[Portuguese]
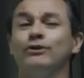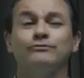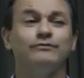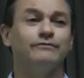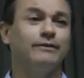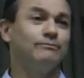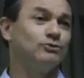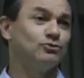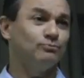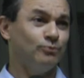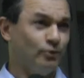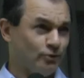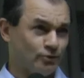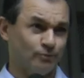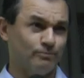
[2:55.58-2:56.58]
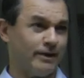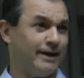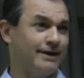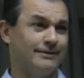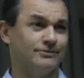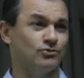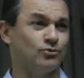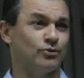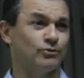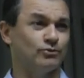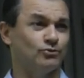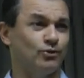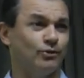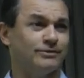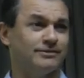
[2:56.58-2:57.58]
nós vivemos muito mais do que
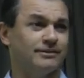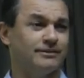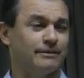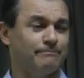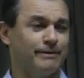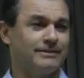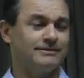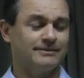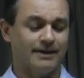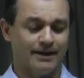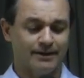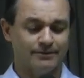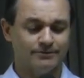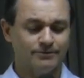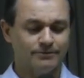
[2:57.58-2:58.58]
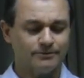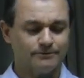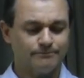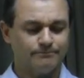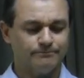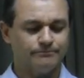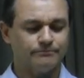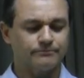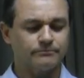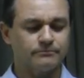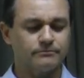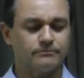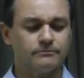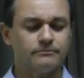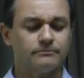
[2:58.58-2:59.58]
os nossos antepassados.
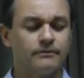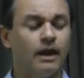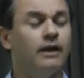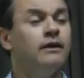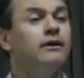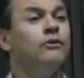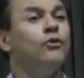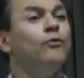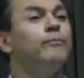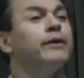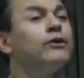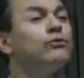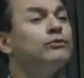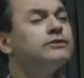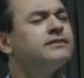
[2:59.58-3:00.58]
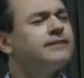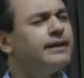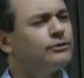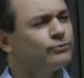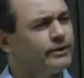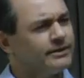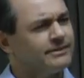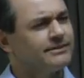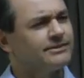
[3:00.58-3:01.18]
O preconceito ainda